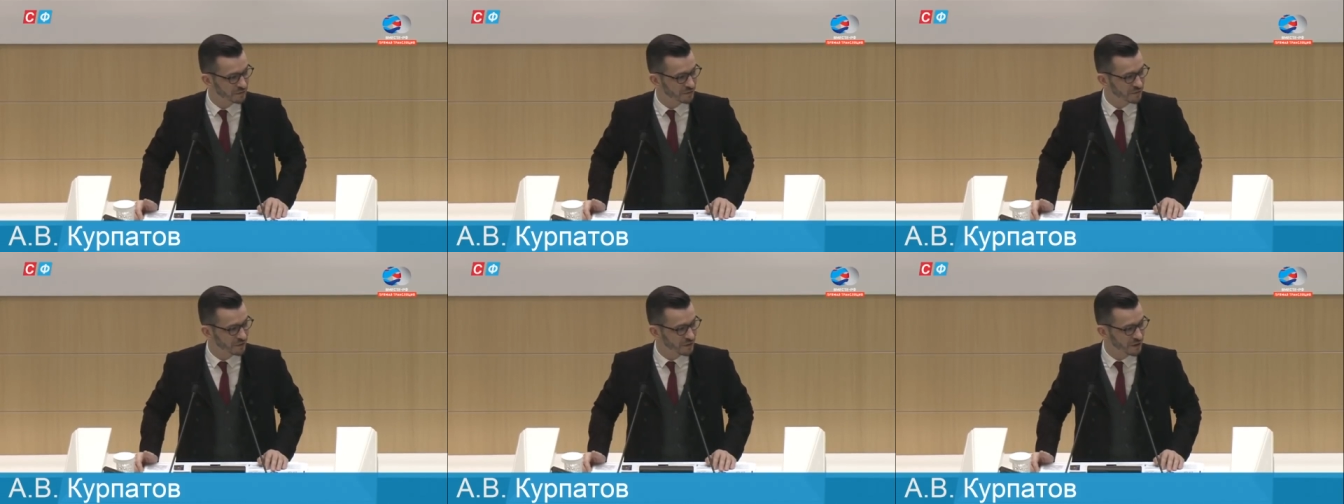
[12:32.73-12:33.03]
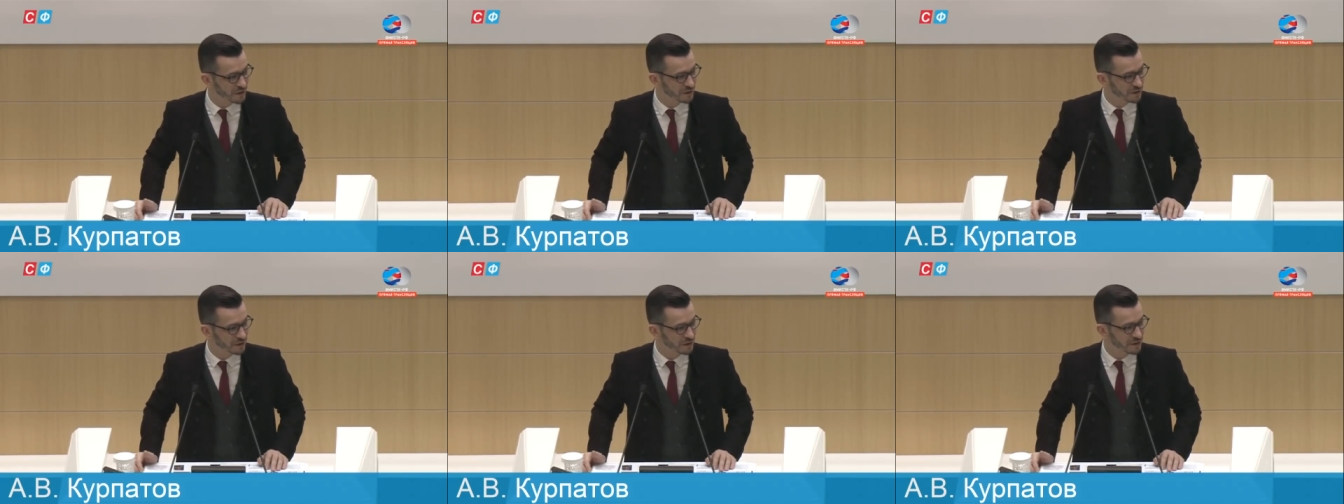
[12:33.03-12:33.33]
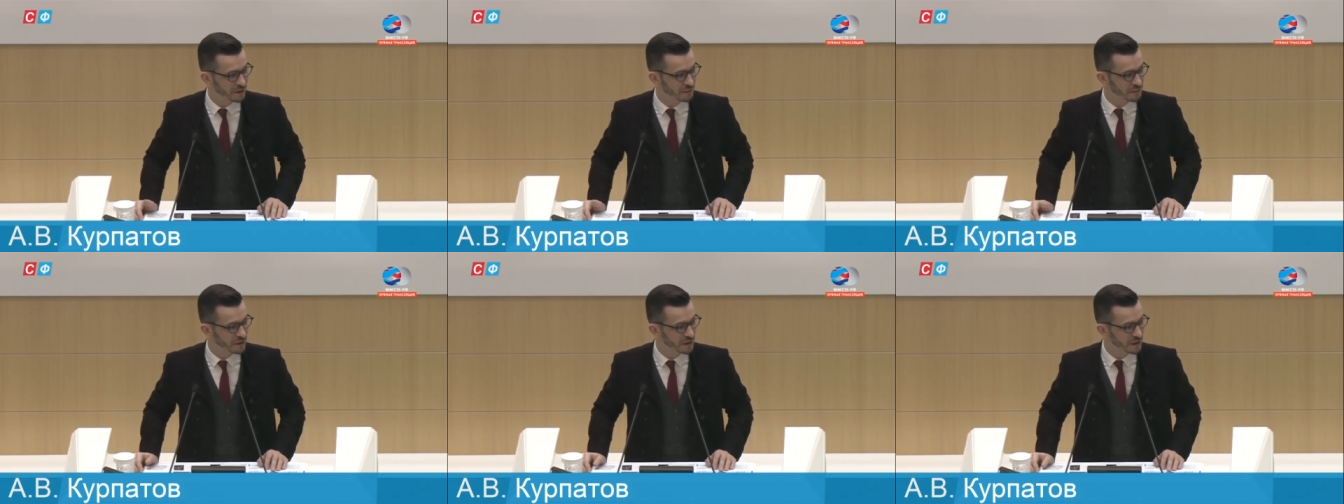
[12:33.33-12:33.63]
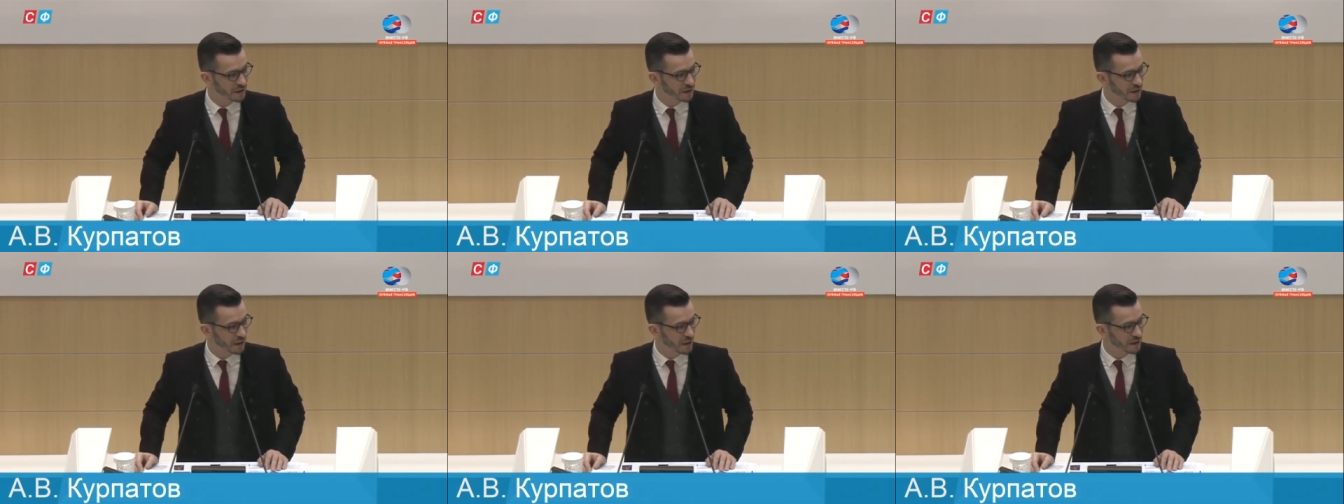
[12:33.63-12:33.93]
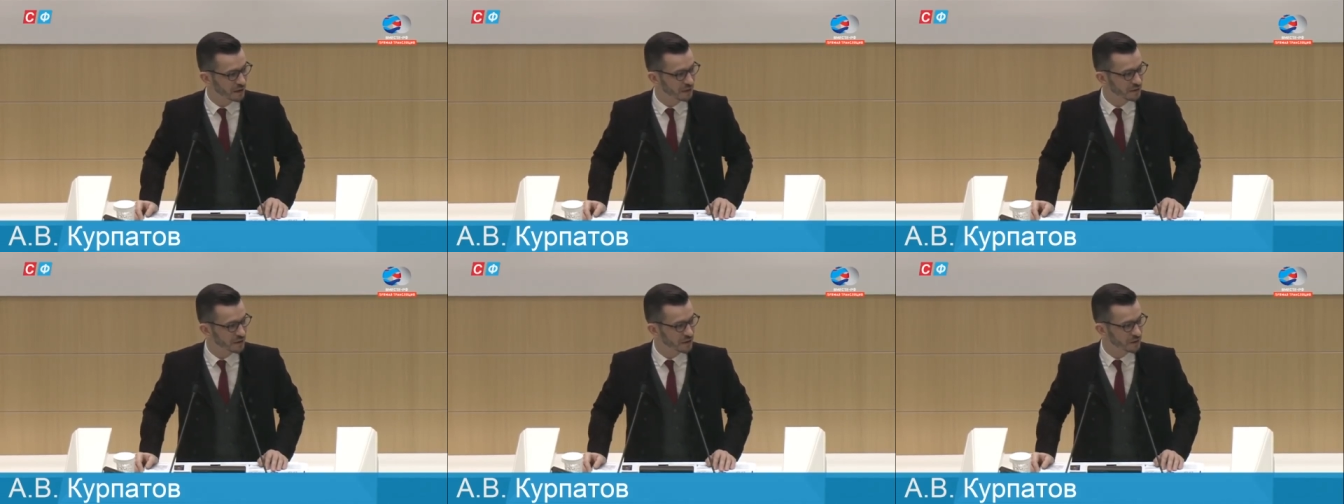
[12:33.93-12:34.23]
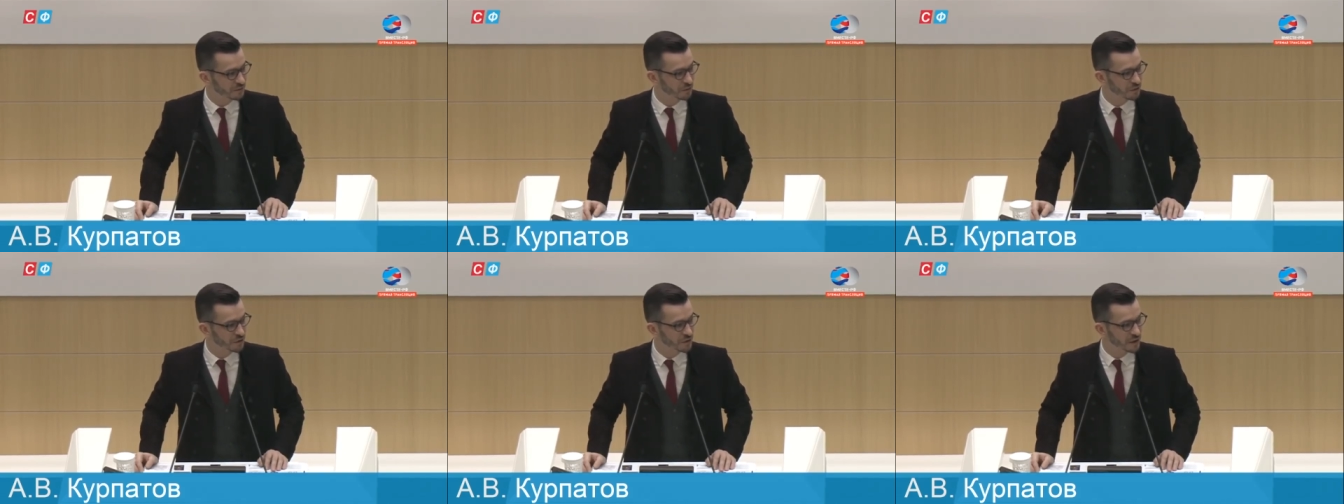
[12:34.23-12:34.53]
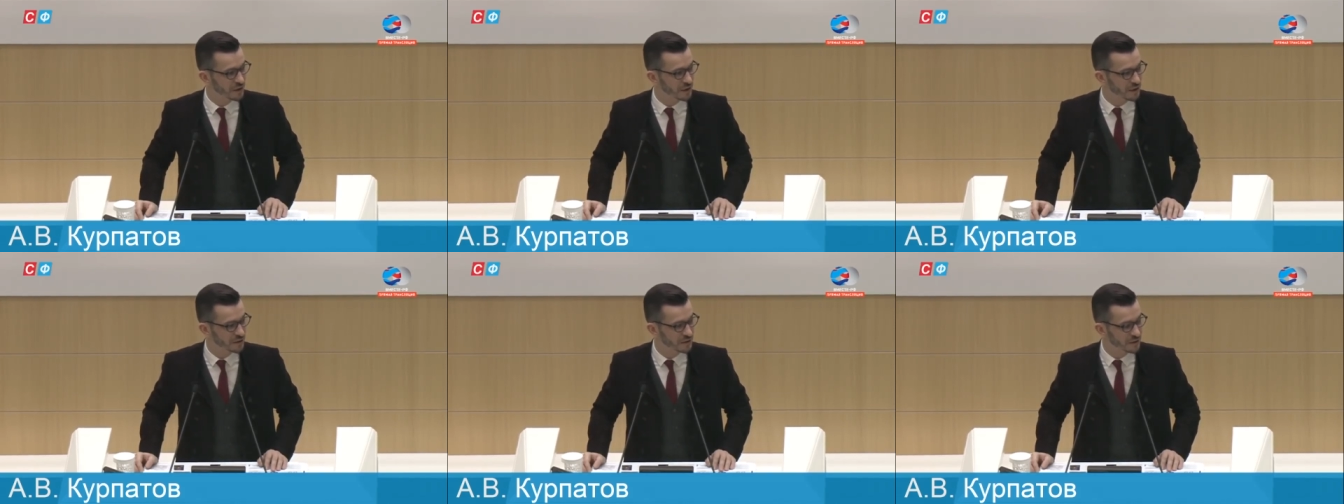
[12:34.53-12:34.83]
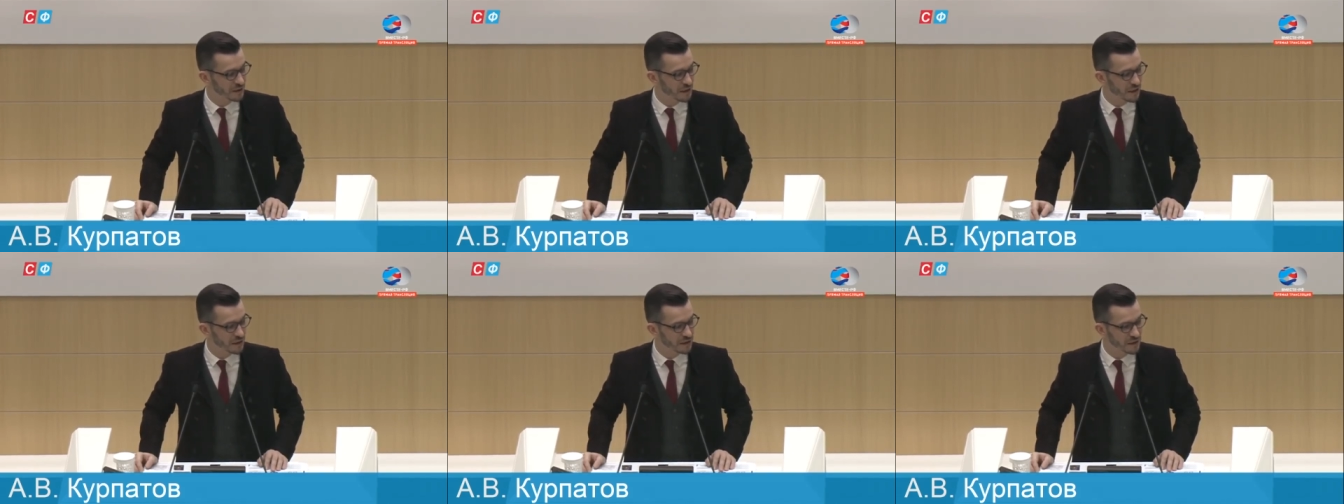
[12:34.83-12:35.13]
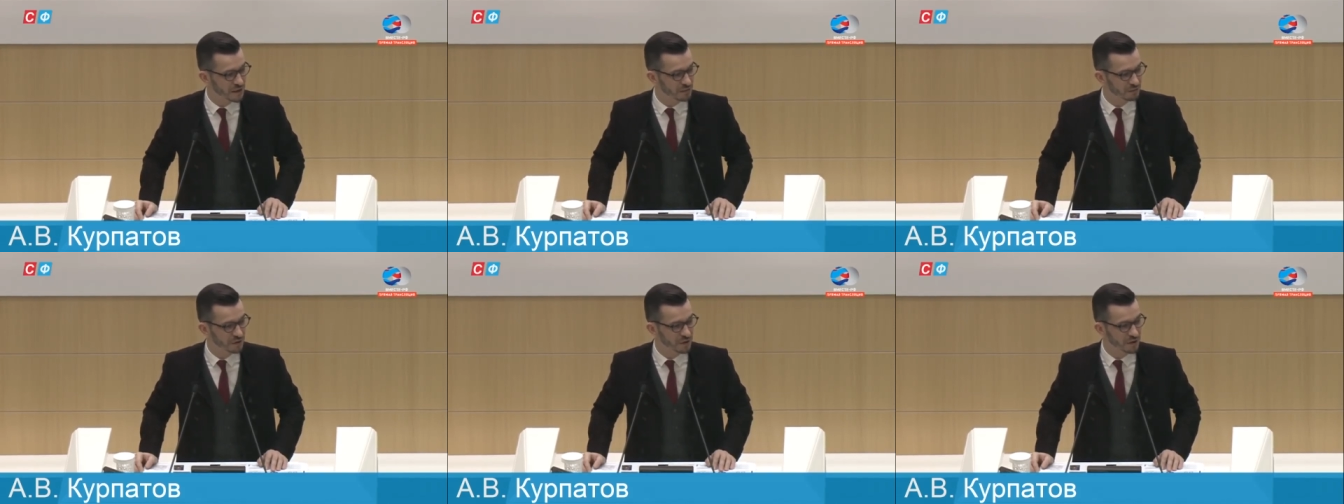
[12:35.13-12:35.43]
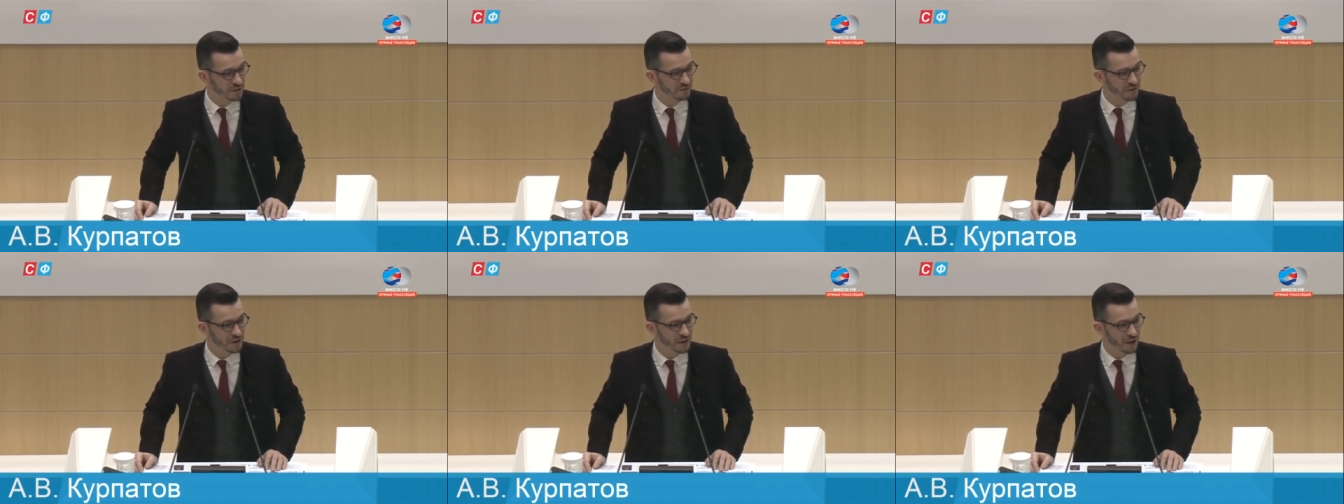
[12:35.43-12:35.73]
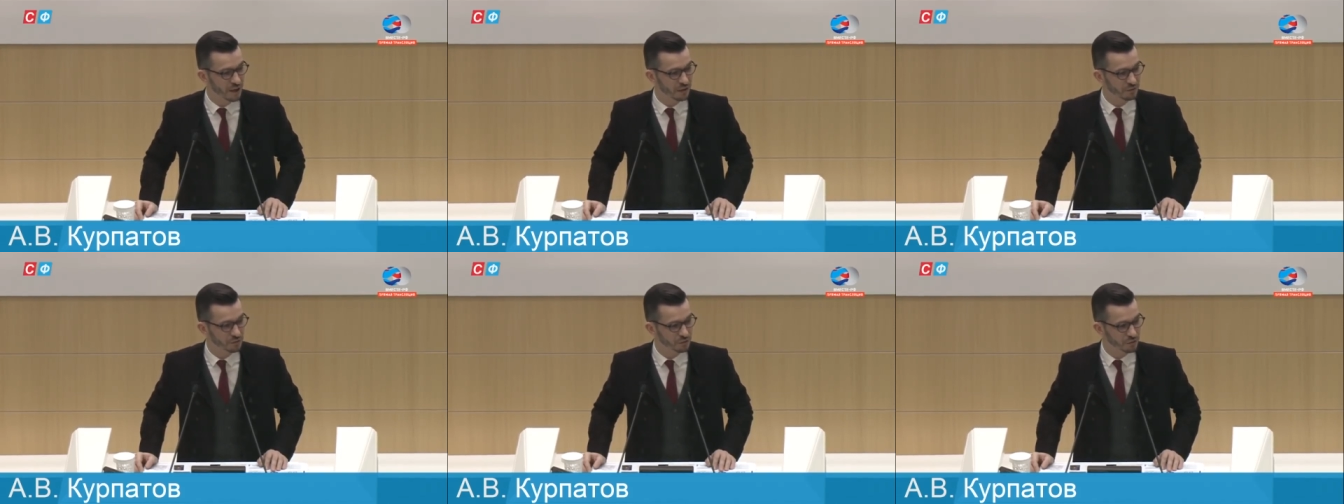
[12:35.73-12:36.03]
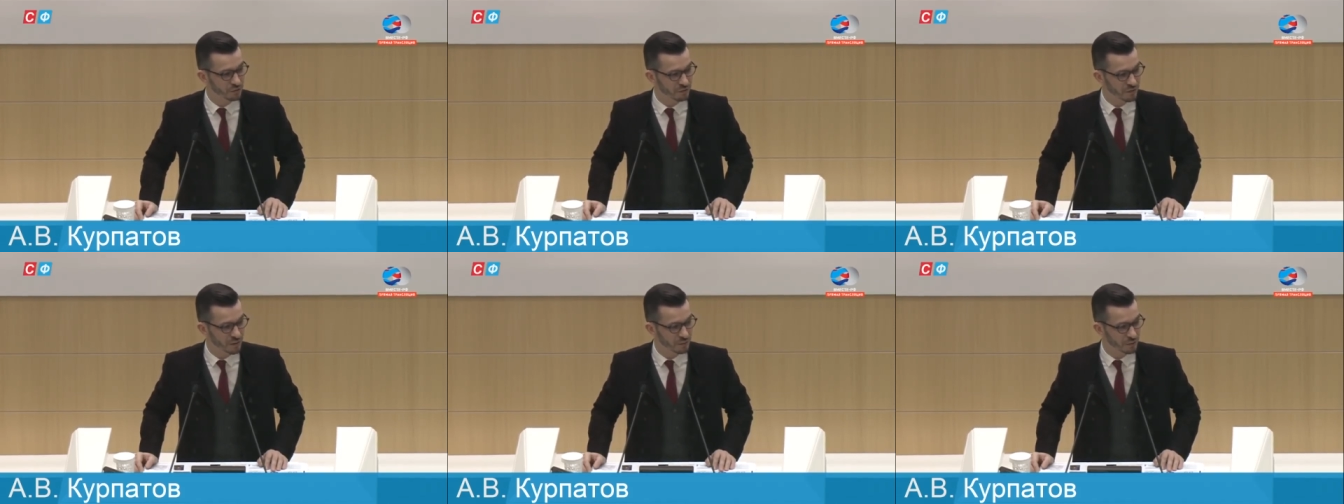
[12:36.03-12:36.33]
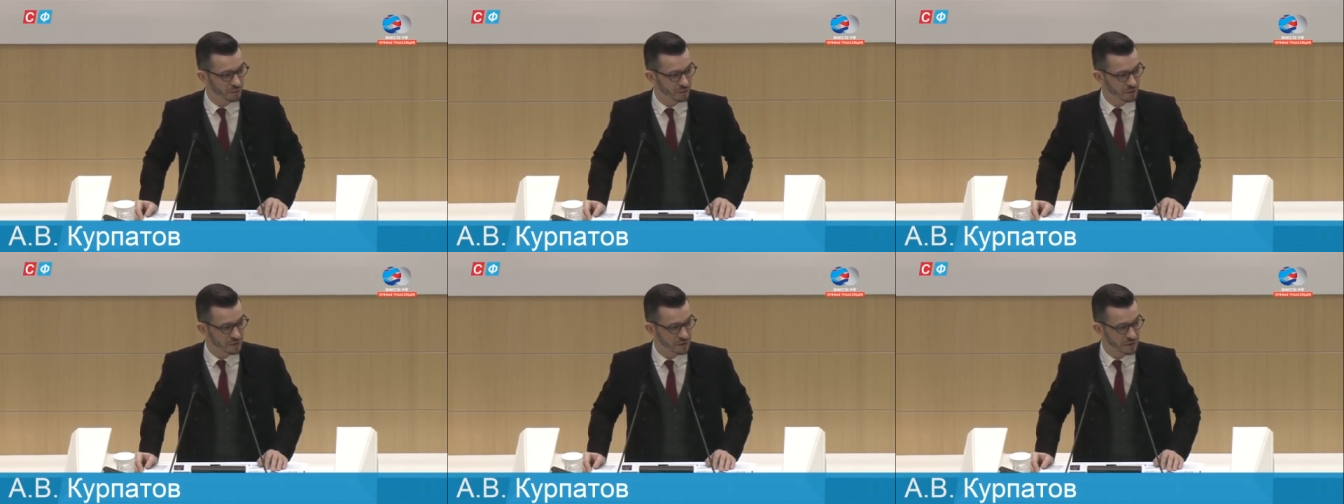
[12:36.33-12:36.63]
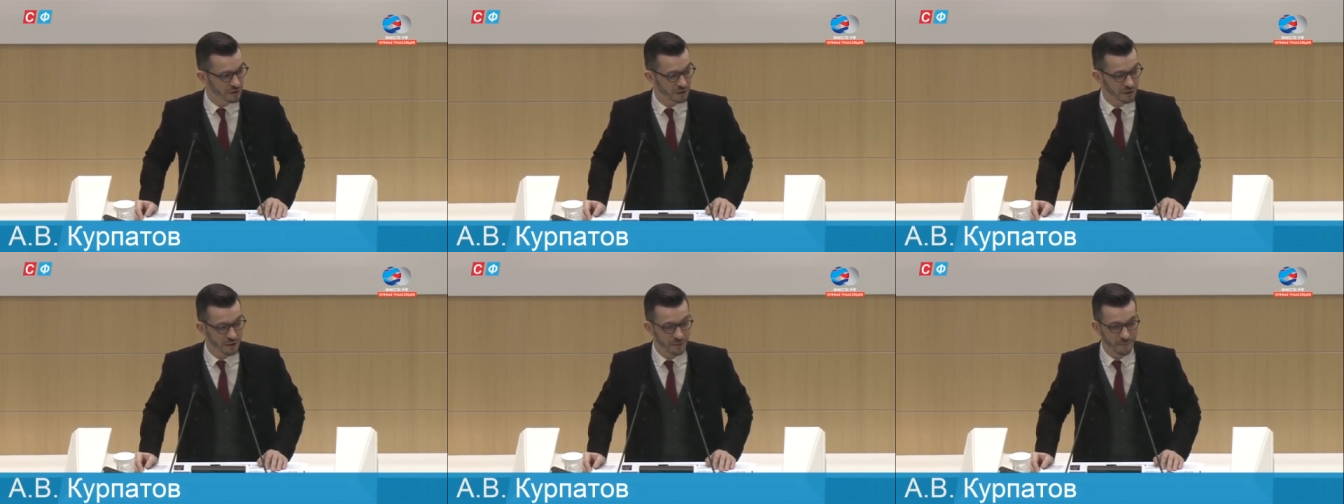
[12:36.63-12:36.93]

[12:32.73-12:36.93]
в твиттерах там, и так далее, действуют стереотипно, не вникают в суть вопроса.